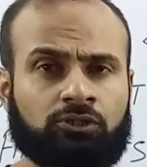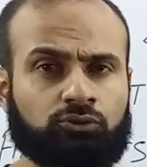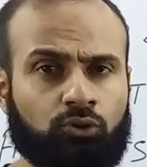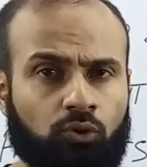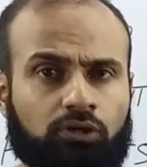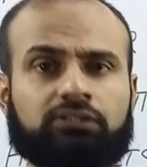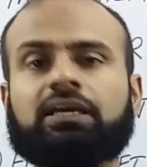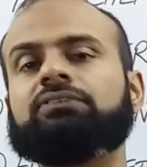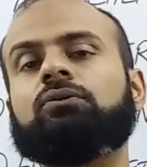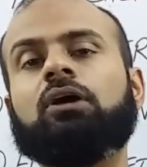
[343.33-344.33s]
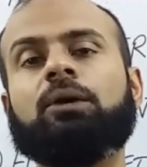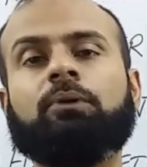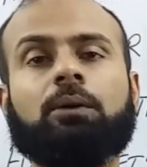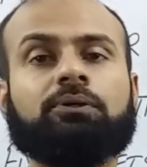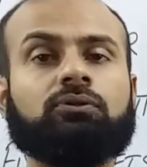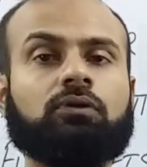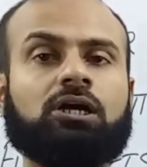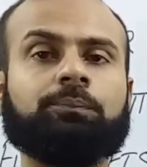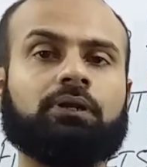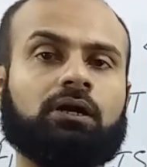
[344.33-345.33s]
जो लोकल टैक्स काम आपकी
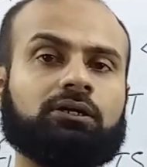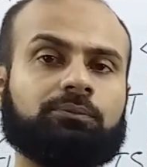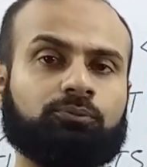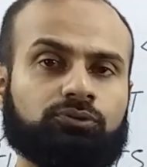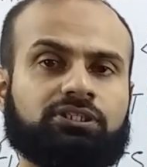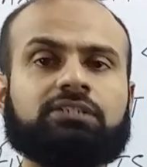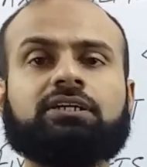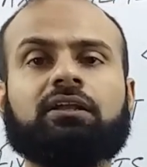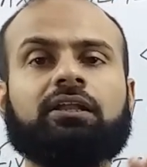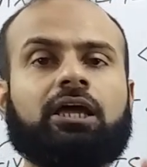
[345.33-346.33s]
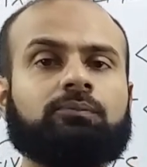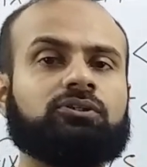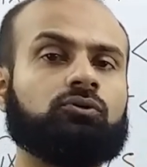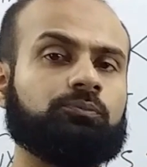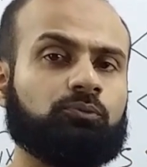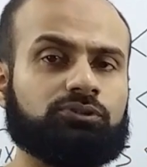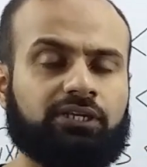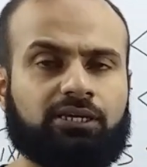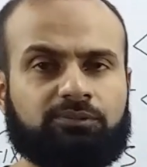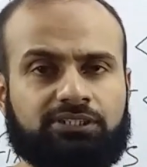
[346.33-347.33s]
दुकान पर आकर पूछगछ करने आपसे कुछ
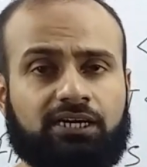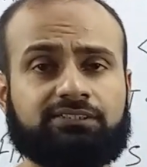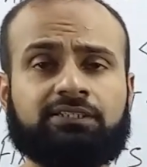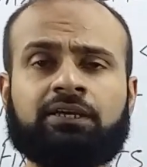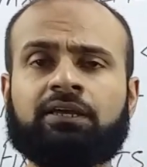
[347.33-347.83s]
पूछने के मिजाज